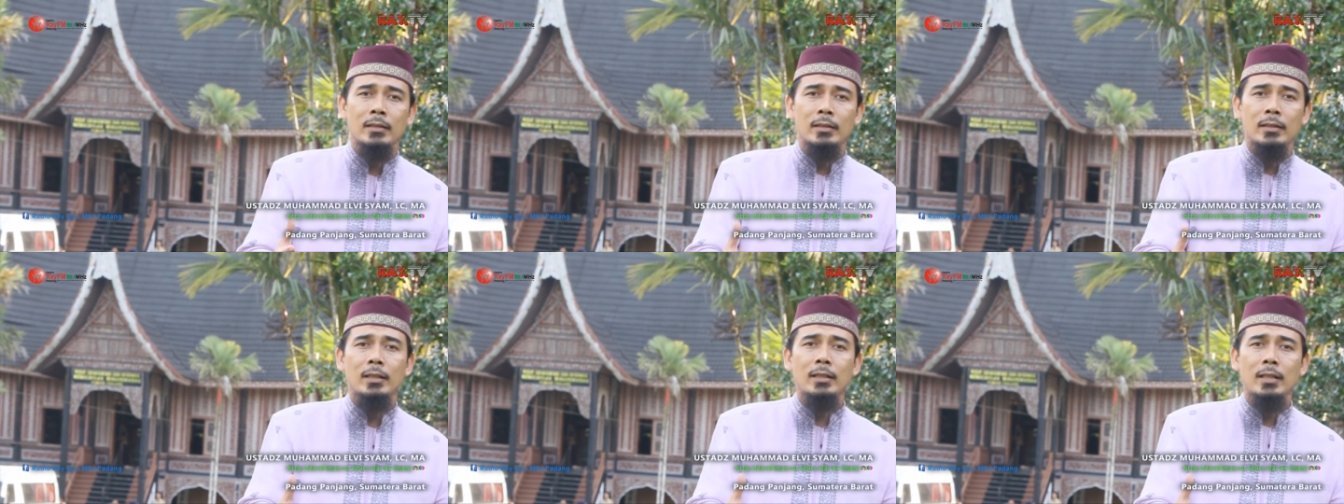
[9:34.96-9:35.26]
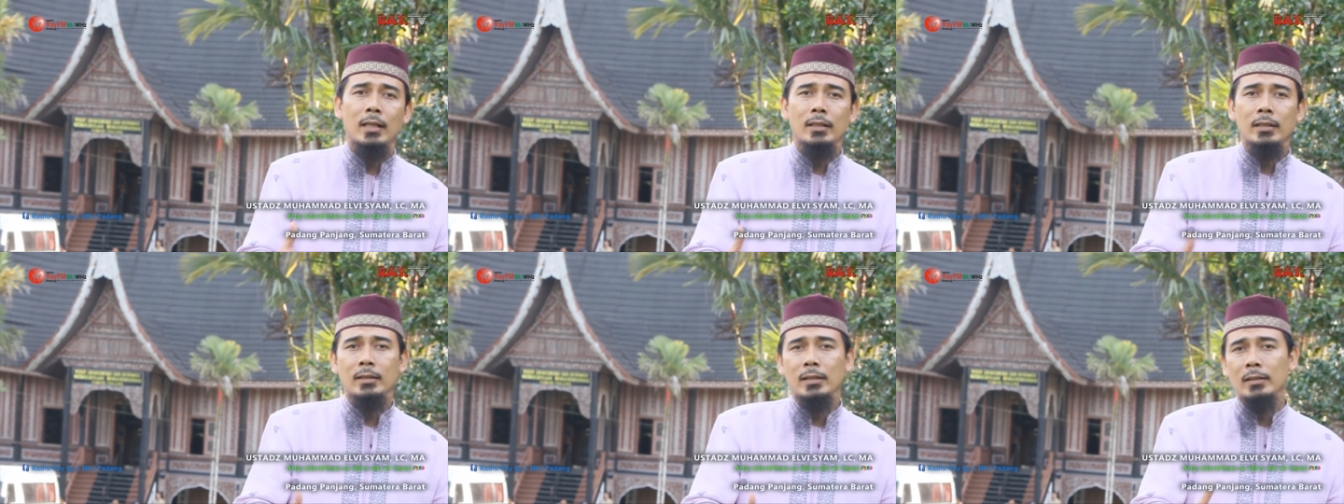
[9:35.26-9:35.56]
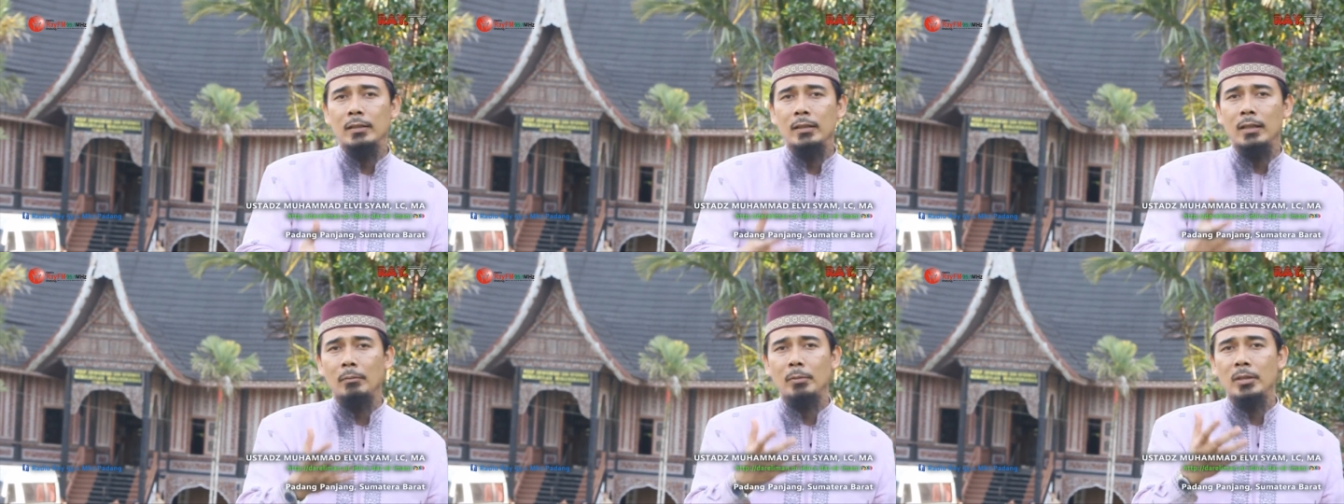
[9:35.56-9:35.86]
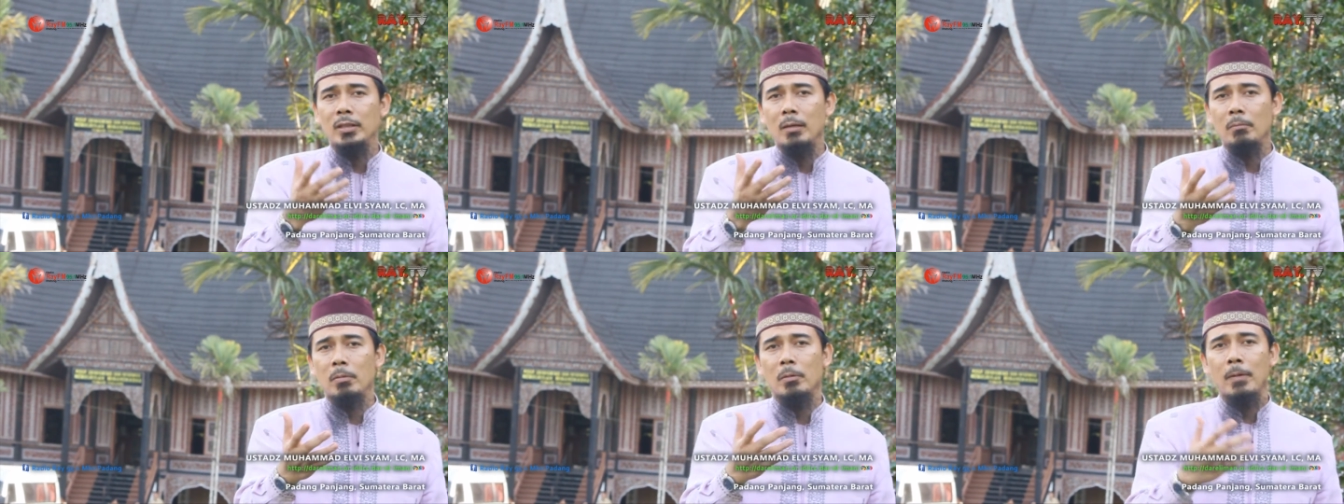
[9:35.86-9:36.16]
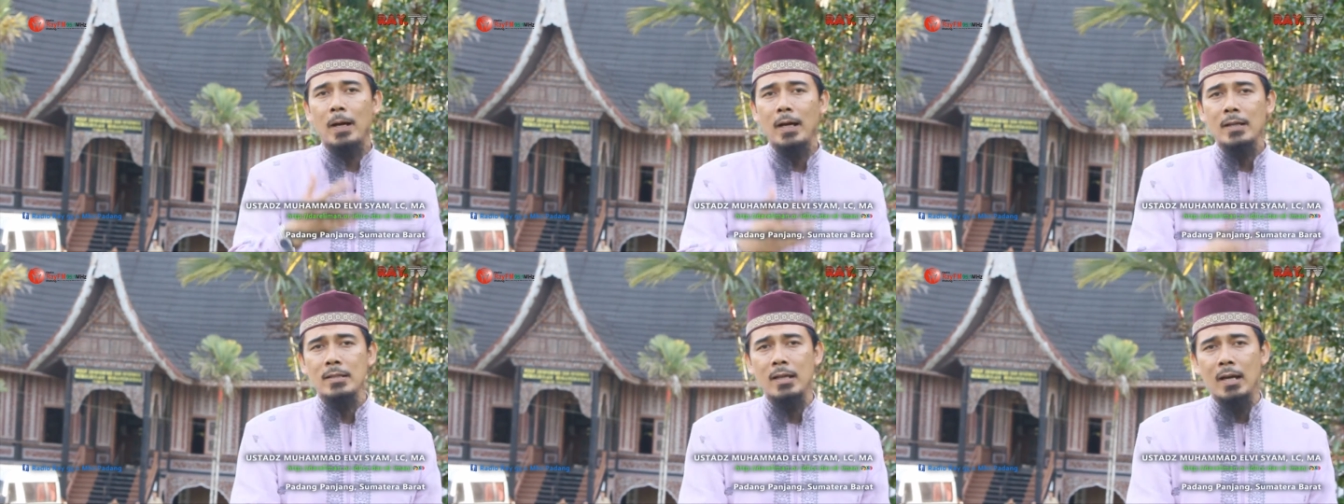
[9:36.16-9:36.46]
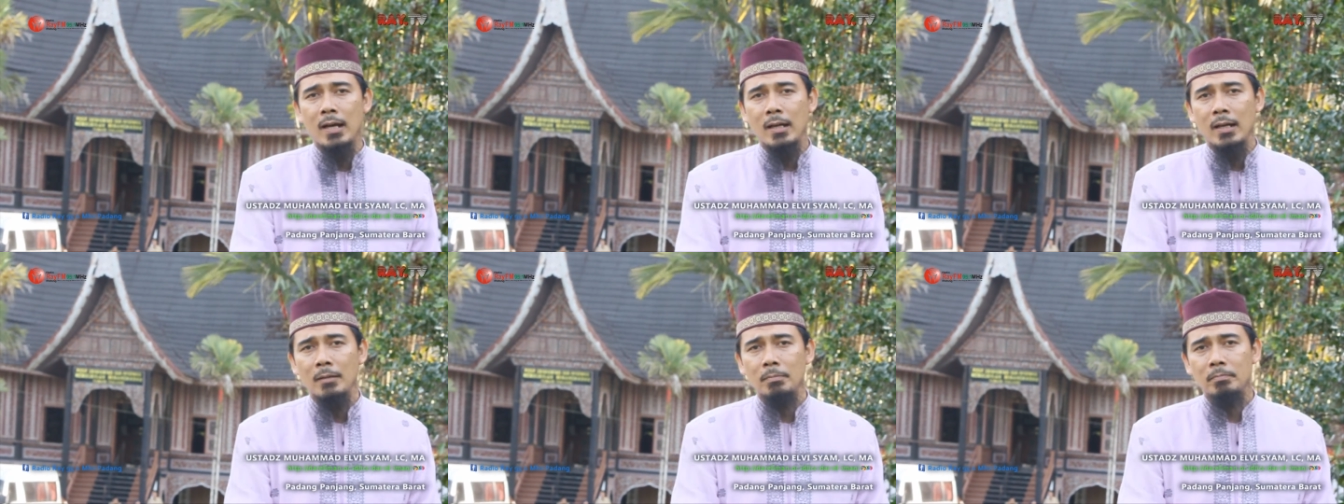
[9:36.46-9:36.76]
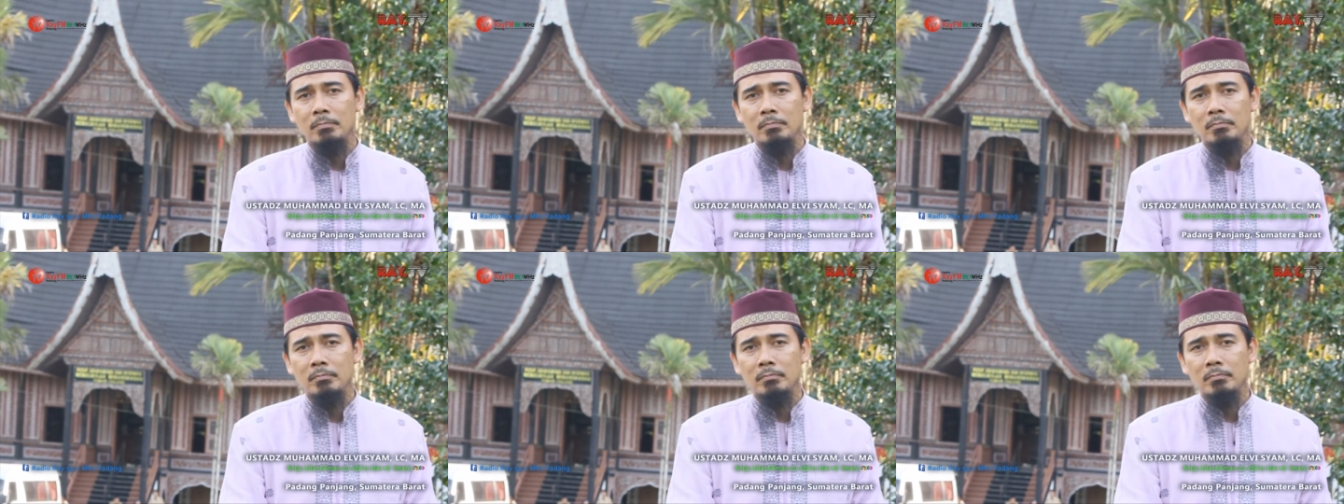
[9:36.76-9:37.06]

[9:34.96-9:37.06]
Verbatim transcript: Ketika kita tidak bisa berbahasa Arab,